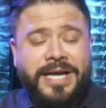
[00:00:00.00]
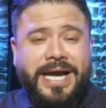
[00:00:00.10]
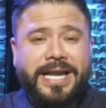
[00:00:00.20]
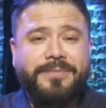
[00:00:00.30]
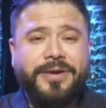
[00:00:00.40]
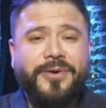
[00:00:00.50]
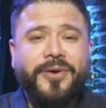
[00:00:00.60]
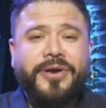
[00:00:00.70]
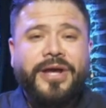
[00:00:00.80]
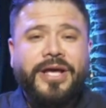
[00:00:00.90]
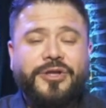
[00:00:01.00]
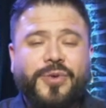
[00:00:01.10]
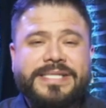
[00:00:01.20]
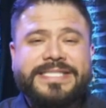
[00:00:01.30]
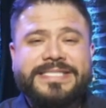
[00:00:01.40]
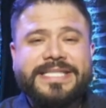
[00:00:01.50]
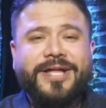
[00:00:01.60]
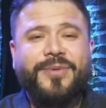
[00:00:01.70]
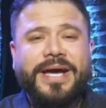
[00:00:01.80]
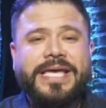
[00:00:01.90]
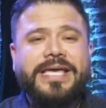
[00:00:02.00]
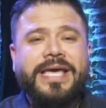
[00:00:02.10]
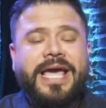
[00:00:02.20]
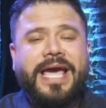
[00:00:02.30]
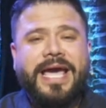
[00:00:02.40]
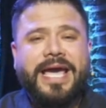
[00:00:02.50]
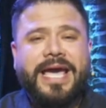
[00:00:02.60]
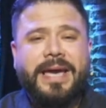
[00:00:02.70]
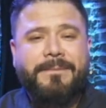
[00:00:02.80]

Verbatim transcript: A lo mejor tú has estado ahí eh,